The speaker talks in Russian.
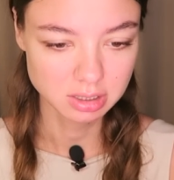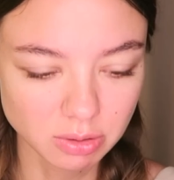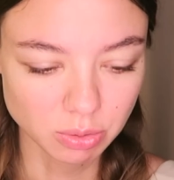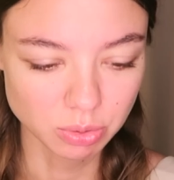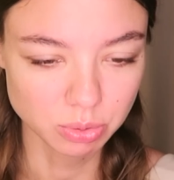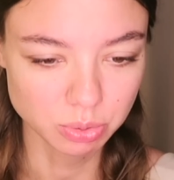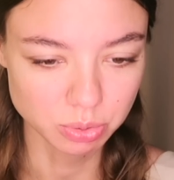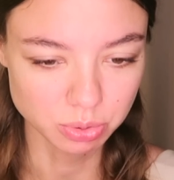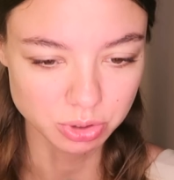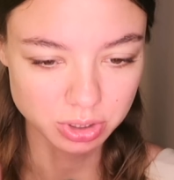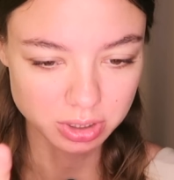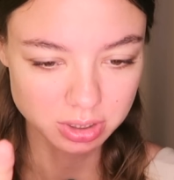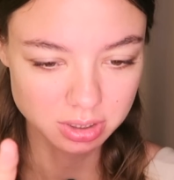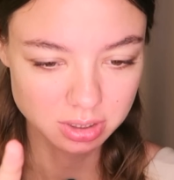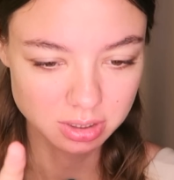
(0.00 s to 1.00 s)

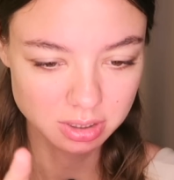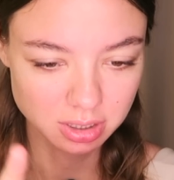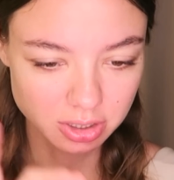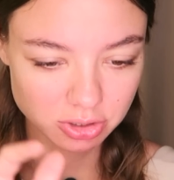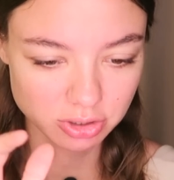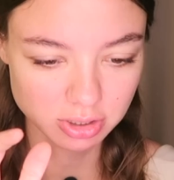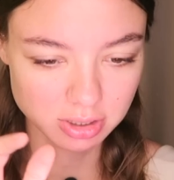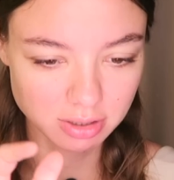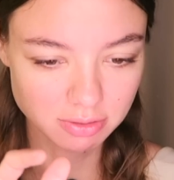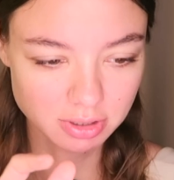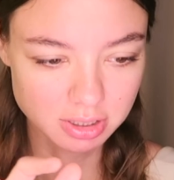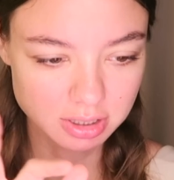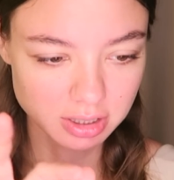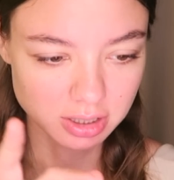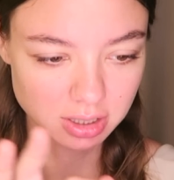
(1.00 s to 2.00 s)
Ужас. Я же
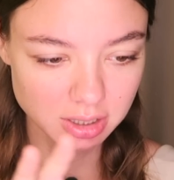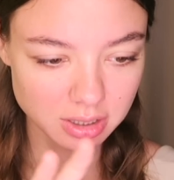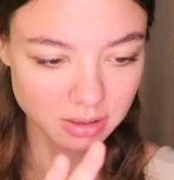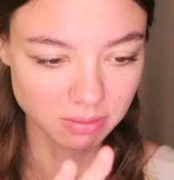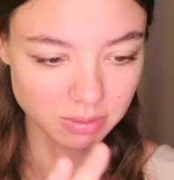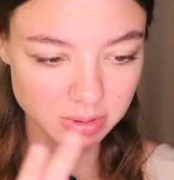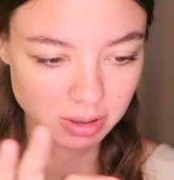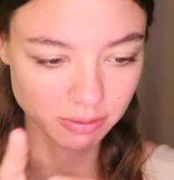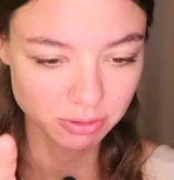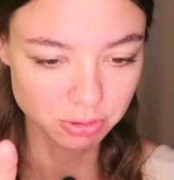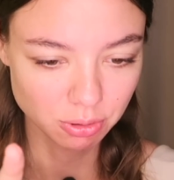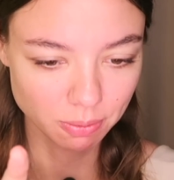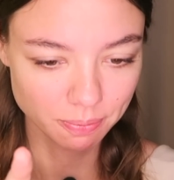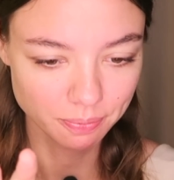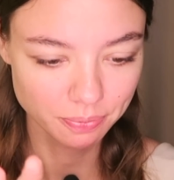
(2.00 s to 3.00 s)
зависла на этом, на
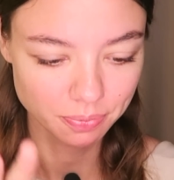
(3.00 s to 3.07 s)
всем.